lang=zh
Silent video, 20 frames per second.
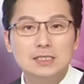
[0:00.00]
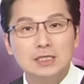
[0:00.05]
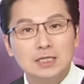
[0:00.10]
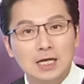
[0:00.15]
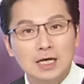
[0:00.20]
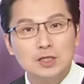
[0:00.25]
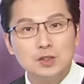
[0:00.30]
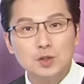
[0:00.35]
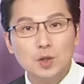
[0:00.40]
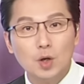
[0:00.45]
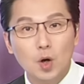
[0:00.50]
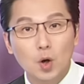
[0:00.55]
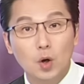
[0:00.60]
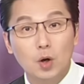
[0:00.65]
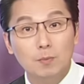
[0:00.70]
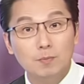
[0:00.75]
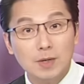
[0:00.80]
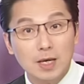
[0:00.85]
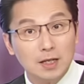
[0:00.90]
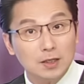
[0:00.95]
四年之
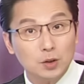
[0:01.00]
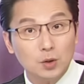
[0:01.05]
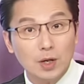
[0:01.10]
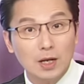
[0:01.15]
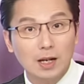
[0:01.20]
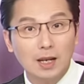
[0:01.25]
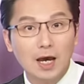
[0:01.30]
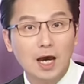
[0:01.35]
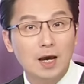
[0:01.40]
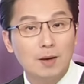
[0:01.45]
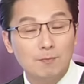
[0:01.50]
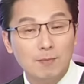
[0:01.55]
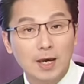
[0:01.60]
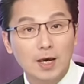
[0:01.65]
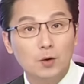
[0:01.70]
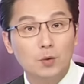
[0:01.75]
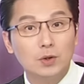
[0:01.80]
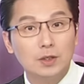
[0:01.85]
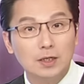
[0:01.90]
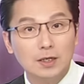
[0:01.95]
后，面对了
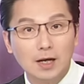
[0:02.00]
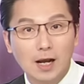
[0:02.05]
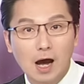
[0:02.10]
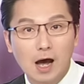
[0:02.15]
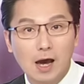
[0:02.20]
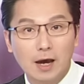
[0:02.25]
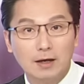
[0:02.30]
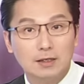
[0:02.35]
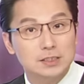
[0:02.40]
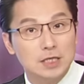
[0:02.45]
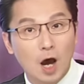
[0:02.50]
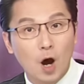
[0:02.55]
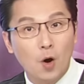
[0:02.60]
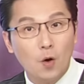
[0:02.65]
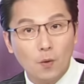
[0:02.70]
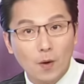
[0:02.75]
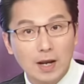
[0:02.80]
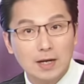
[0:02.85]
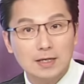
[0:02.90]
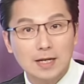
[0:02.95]
美国的改朝
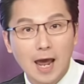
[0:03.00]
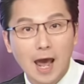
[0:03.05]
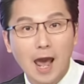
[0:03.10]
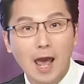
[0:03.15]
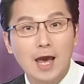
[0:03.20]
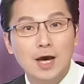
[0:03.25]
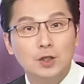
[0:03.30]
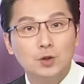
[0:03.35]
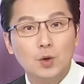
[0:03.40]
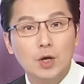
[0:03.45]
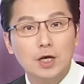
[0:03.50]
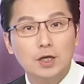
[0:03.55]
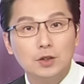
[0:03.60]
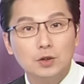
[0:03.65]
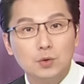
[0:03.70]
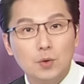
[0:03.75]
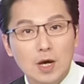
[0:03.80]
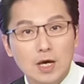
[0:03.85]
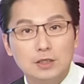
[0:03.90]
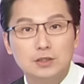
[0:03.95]
换代，对
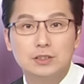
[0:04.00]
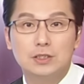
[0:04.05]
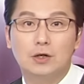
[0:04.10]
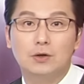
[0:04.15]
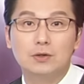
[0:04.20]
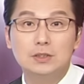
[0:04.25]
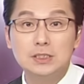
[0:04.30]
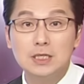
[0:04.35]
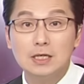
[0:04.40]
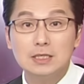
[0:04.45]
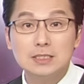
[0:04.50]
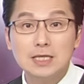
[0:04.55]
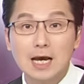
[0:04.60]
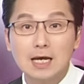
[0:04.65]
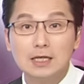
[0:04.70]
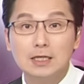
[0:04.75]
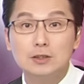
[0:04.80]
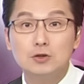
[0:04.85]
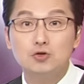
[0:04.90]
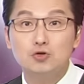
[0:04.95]
对手现
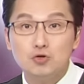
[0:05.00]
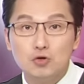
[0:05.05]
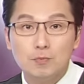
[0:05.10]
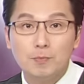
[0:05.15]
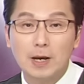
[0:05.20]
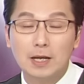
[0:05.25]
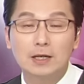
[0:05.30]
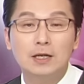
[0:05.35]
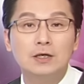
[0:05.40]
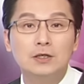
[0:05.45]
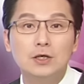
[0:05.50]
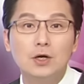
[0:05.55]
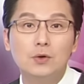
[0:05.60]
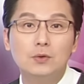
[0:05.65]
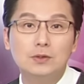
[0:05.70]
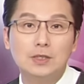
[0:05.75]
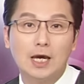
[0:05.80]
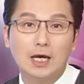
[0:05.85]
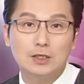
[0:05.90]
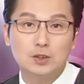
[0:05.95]
在的剧本
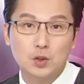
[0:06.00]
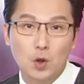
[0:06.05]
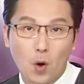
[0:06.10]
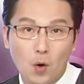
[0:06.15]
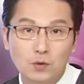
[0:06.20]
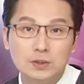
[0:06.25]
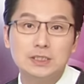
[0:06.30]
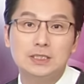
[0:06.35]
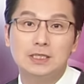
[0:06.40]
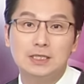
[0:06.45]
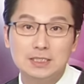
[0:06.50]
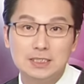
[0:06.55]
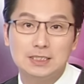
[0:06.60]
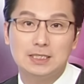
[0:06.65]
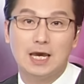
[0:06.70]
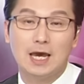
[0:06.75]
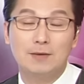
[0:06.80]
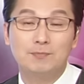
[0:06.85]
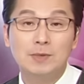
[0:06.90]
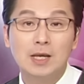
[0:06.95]
又得重新
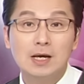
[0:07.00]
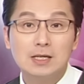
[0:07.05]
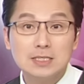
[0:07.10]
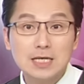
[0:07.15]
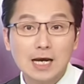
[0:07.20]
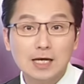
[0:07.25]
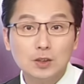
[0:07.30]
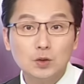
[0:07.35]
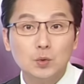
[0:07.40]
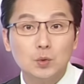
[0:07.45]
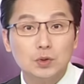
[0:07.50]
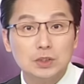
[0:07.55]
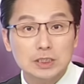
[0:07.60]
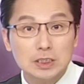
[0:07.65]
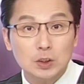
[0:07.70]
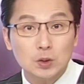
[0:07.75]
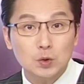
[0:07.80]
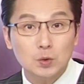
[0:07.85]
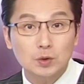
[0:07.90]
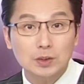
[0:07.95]
写，再度
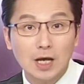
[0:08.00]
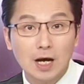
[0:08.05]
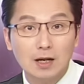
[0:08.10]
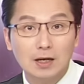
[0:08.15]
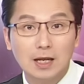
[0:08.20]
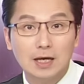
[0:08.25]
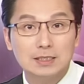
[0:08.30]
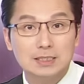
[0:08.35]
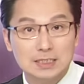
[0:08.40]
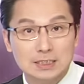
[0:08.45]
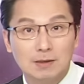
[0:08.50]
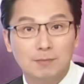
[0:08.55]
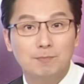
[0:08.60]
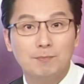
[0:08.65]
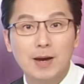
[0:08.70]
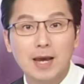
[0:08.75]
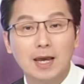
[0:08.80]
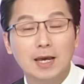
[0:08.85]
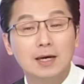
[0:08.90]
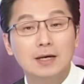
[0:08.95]
进入到了警
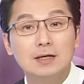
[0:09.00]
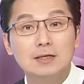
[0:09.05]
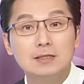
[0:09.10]
备